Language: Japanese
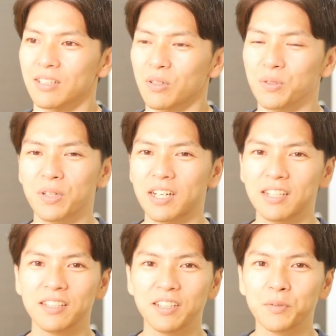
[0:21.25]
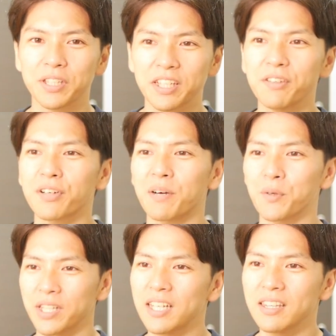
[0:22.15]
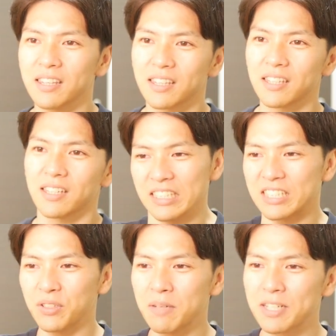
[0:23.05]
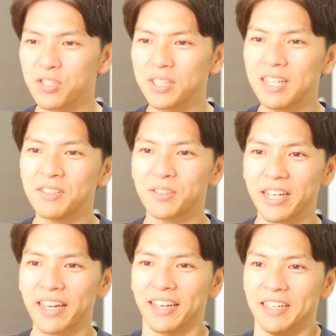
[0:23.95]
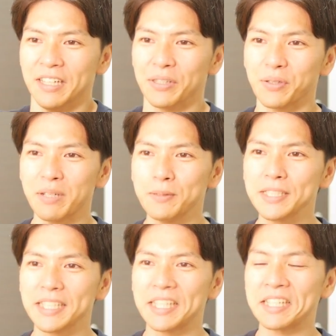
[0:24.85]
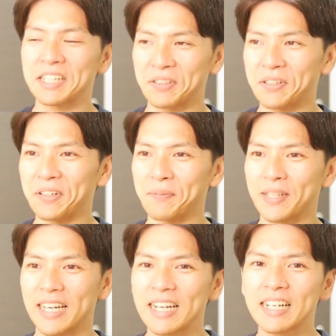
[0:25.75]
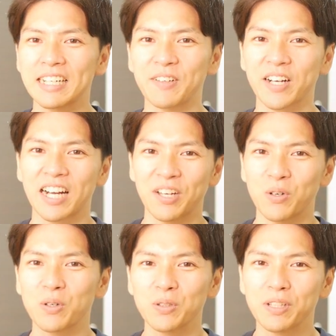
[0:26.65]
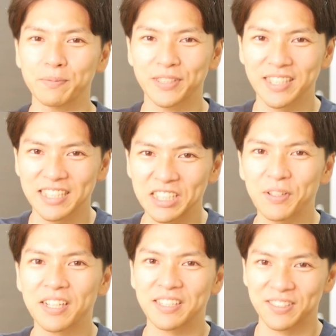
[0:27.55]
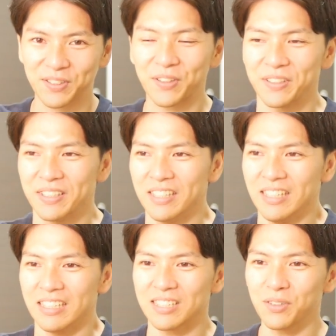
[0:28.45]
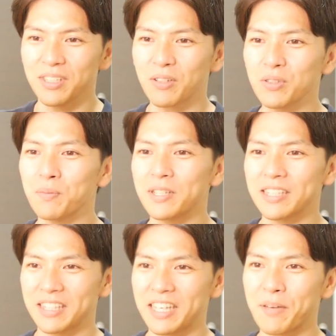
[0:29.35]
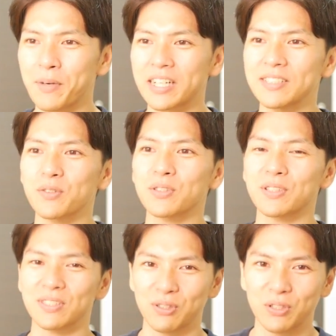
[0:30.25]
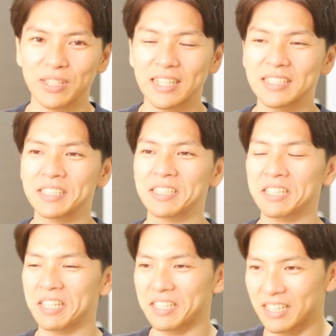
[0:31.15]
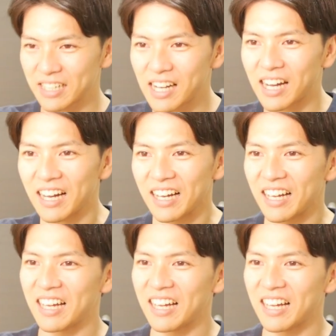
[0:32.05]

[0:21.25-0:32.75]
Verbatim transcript: この体でもできるかもな、でそんな場所にあるのでとてもじゃないけど、まあ、奈良からは通うことは難しいわけですよ。でそんなこともあって、まあ、家族と相談した結果、